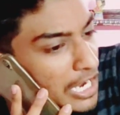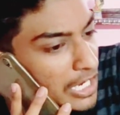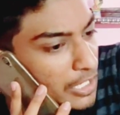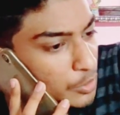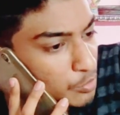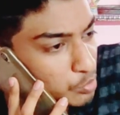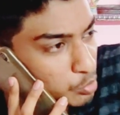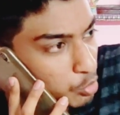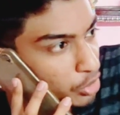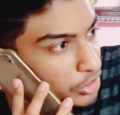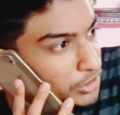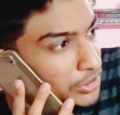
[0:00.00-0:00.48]

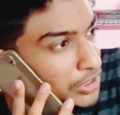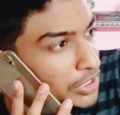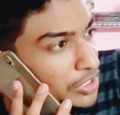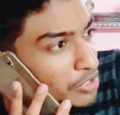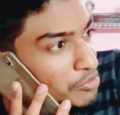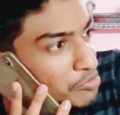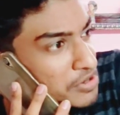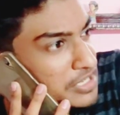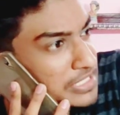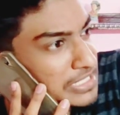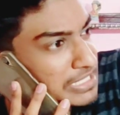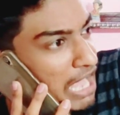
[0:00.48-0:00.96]
நீ
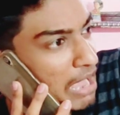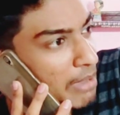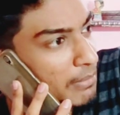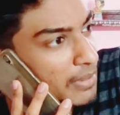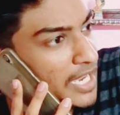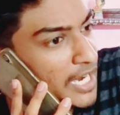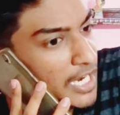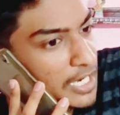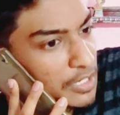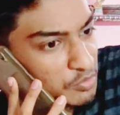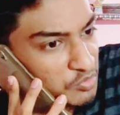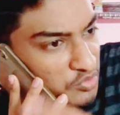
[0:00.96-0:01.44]
பிறந்ததே ஒரு
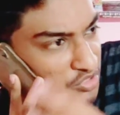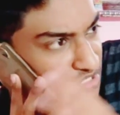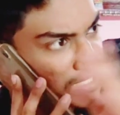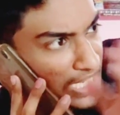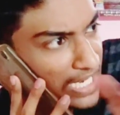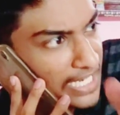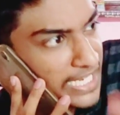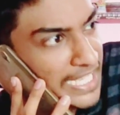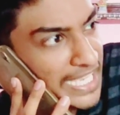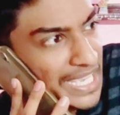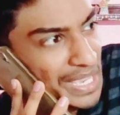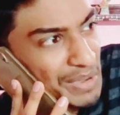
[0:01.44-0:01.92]
சாபகேடு முடிஞ்ச
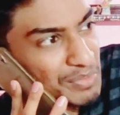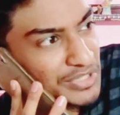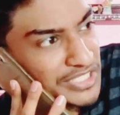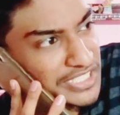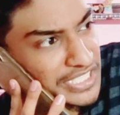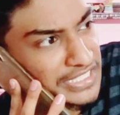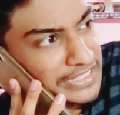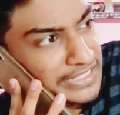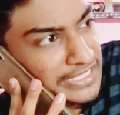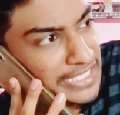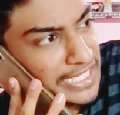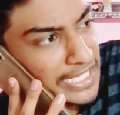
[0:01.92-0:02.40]
இன்னைக்கே போய்
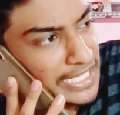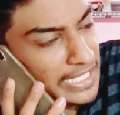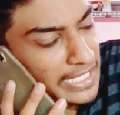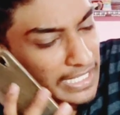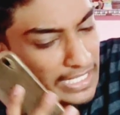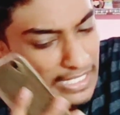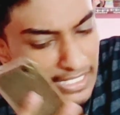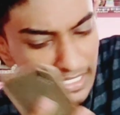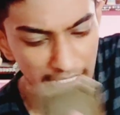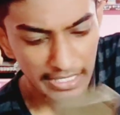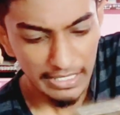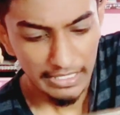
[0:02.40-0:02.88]
செத்துரு
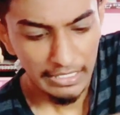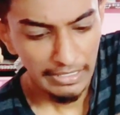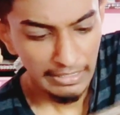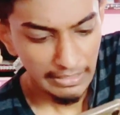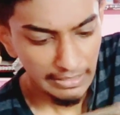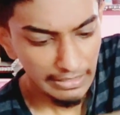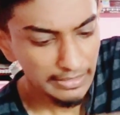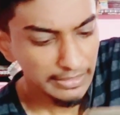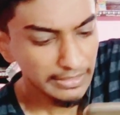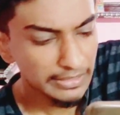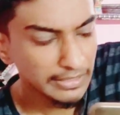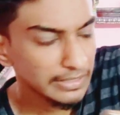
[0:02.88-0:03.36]
போன வை
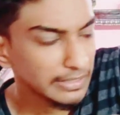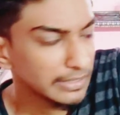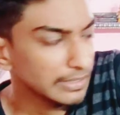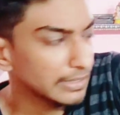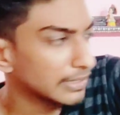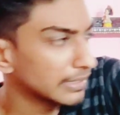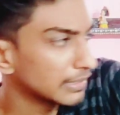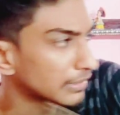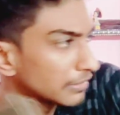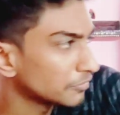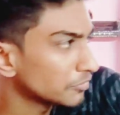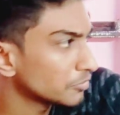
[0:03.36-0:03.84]

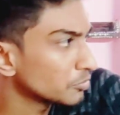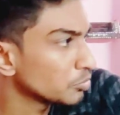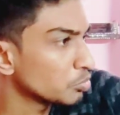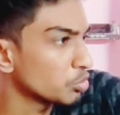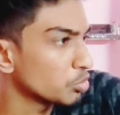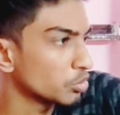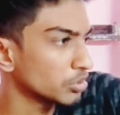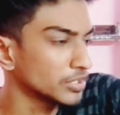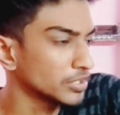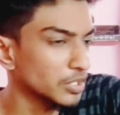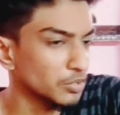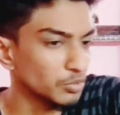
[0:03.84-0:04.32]
இவனுக்கு
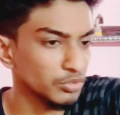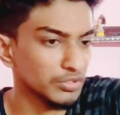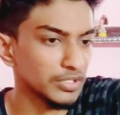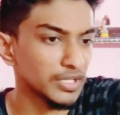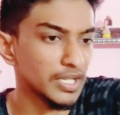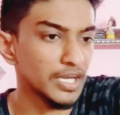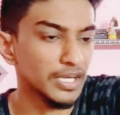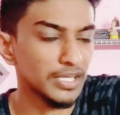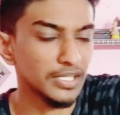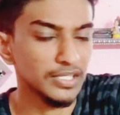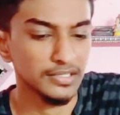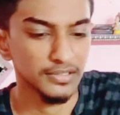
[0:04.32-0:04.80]
பிறந்த நாள்
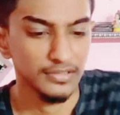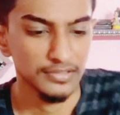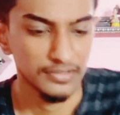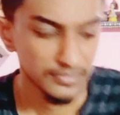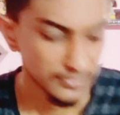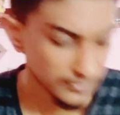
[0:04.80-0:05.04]
ஒரு கேடு